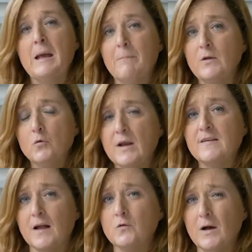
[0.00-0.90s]
Bandura è
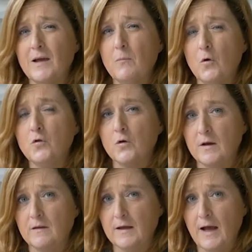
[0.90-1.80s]
stato anche molto
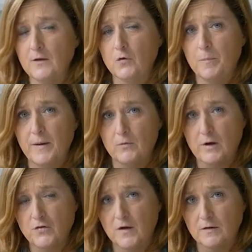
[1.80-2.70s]
criticato criticato per
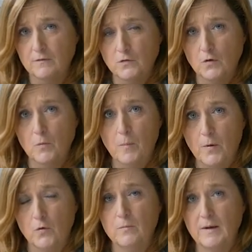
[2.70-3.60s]
una certa visione un
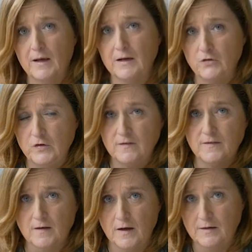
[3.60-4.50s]
poco
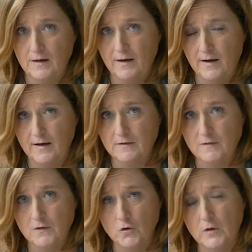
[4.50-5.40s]
meccanicistica della
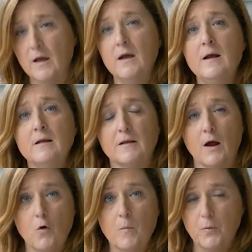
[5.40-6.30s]
relazione
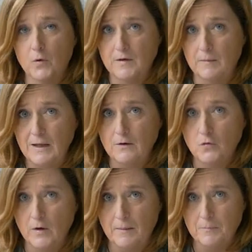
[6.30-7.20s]
tra
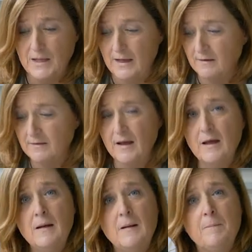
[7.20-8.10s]
comportamento e ambiente,
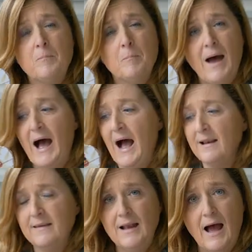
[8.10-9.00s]
ma
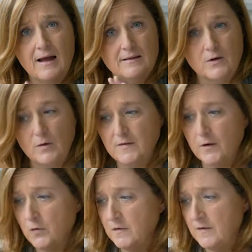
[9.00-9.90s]
al di là di
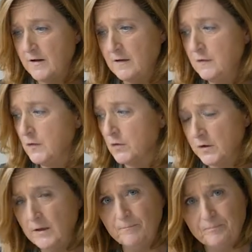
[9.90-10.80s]
queste
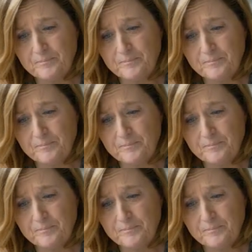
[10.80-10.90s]
considerazioni,